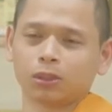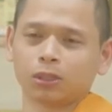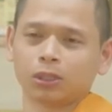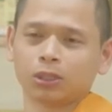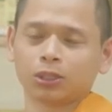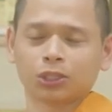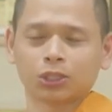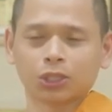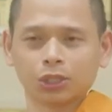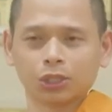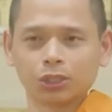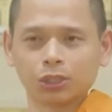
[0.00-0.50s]

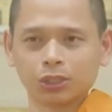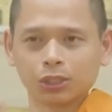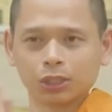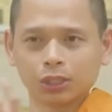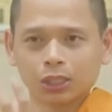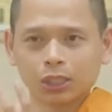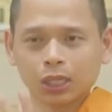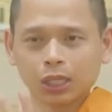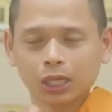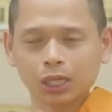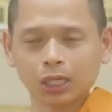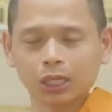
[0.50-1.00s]

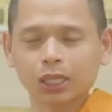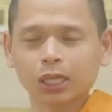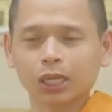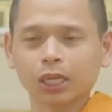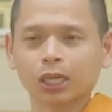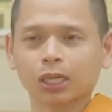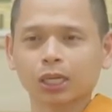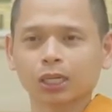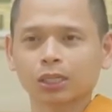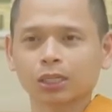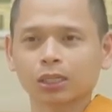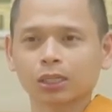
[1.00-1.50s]
trừ khi
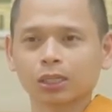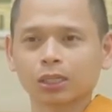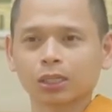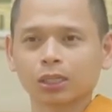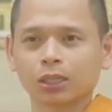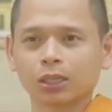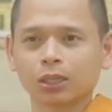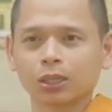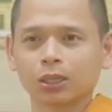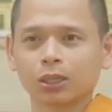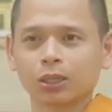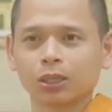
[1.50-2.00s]
á
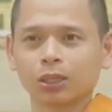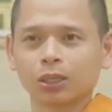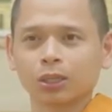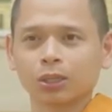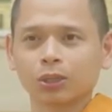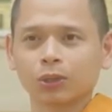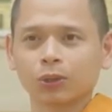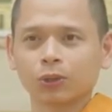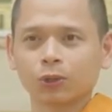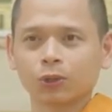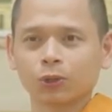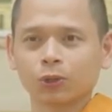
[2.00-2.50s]

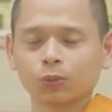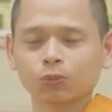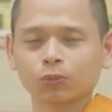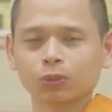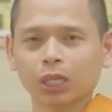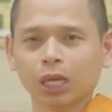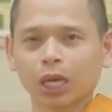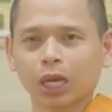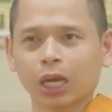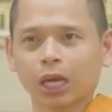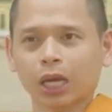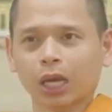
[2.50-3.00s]
chúng
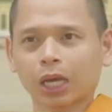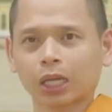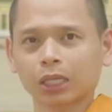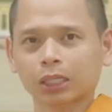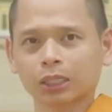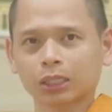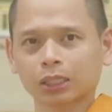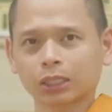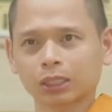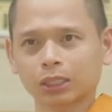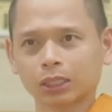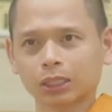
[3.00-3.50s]
ta
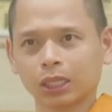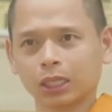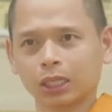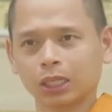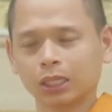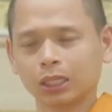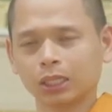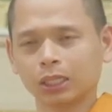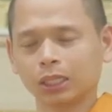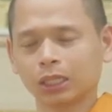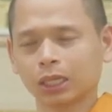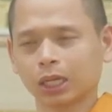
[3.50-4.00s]

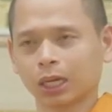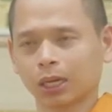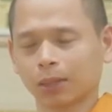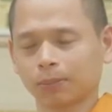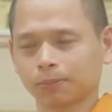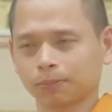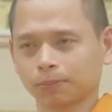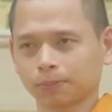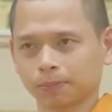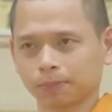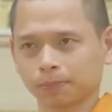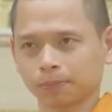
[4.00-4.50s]
đi
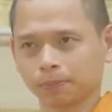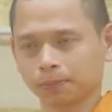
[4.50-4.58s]
um,